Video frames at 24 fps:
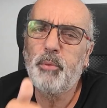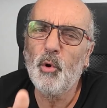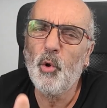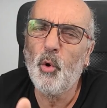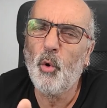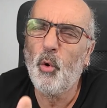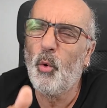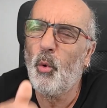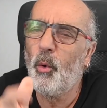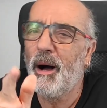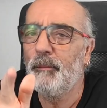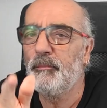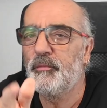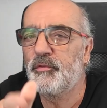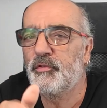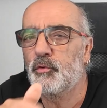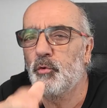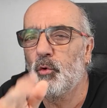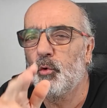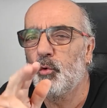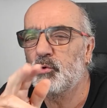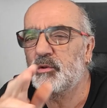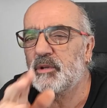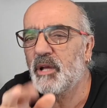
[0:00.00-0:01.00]
Plomb,
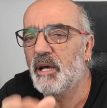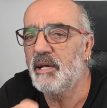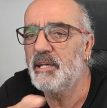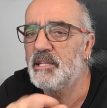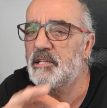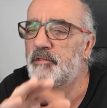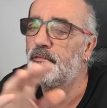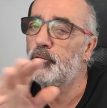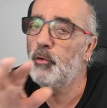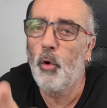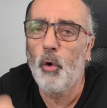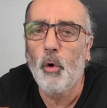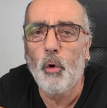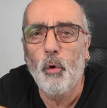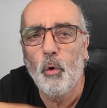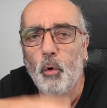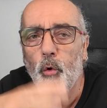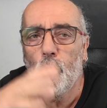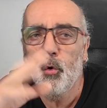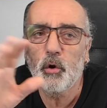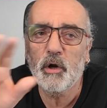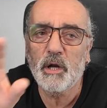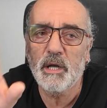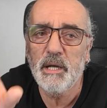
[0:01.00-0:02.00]
hameçon, tresse,
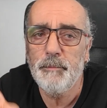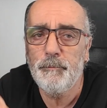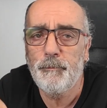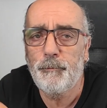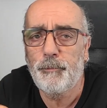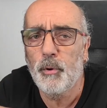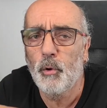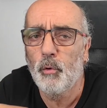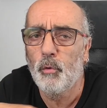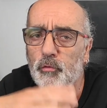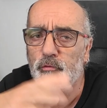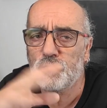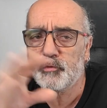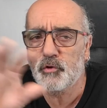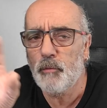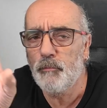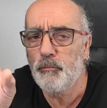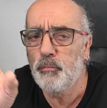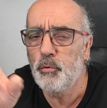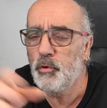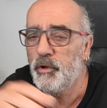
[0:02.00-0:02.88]
fluoro, clip plomb, stop